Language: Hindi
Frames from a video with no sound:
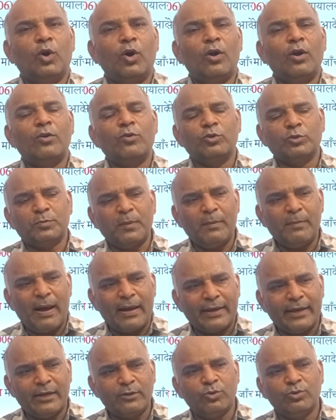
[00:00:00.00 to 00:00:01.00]
और उसमें
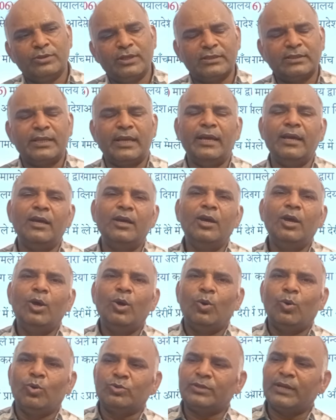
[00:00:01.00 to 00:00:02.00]
भागे एक जो जज थे
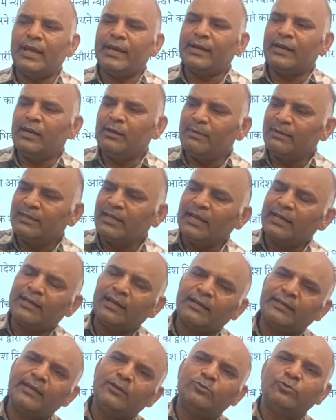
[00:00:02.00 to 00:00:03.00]
उसने एक निबंध लिख
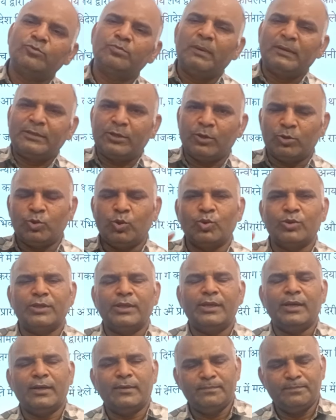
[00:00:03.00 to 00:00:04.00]
करके बच्चे को छोड़
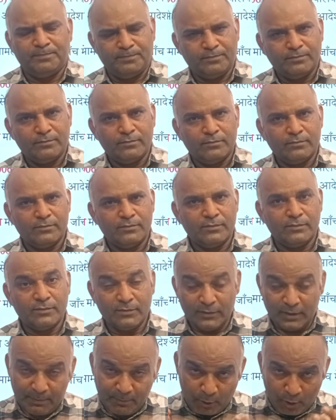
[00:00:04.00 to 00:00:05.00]
दिया
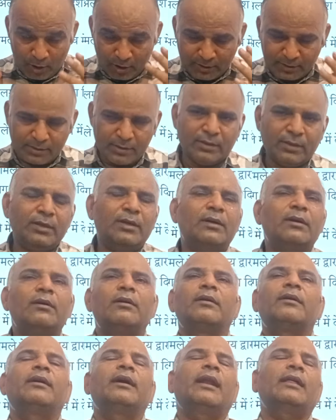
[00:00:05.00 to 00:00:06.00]
ये बहुत
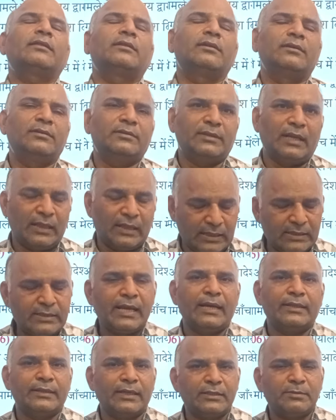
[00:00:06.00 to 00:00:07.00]
गलत संदेश
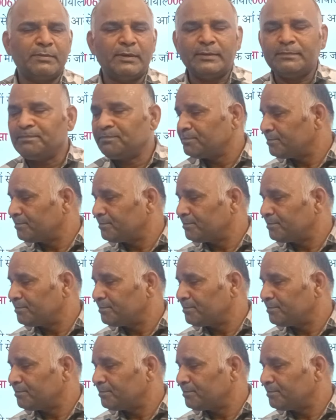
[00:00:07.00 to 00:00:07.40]
गया था इसमें